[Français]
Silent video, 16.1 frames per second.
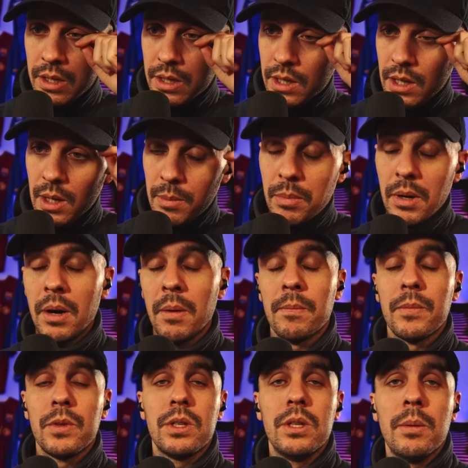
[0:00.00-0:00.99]
tu ne l'est
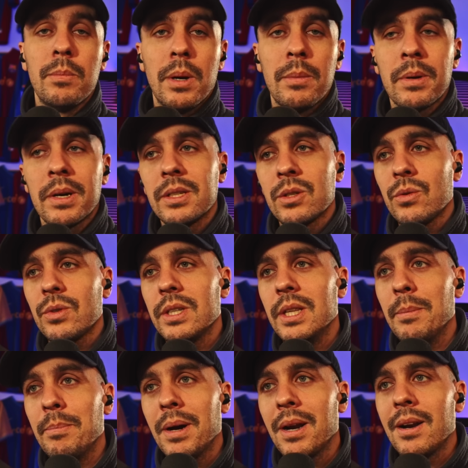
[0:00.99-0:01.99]
pas, tu n'es pas présent, qui
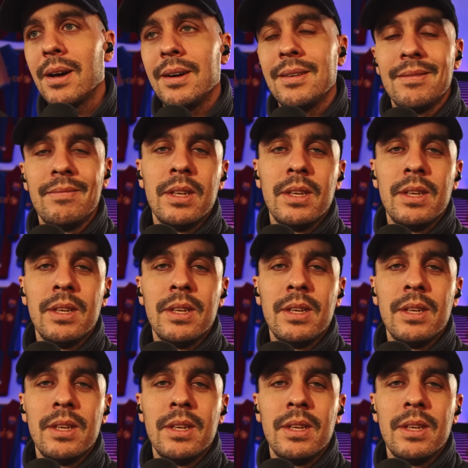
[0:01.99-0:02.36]
n'est pas là.